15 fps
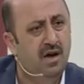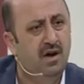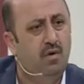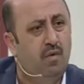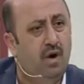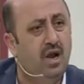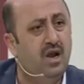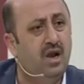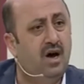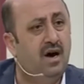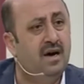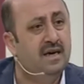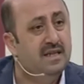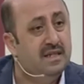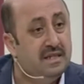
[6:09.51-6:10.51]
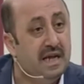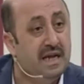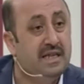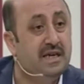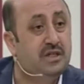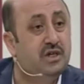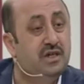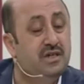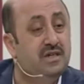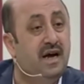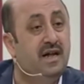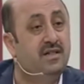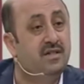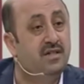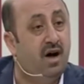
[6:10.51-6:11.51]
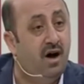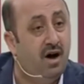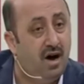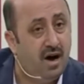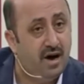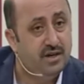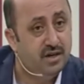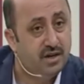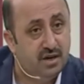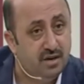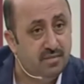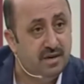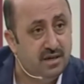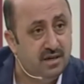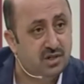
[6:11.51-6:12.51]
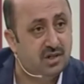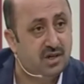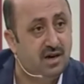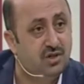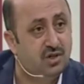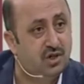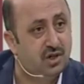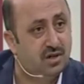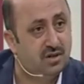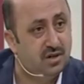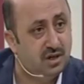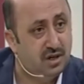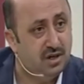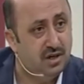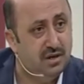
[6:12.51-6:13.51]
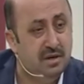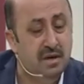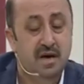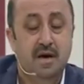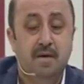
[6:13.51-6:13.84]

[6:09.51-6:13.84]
vallahi dedesinden daha hayırlı bir insan çıktı ki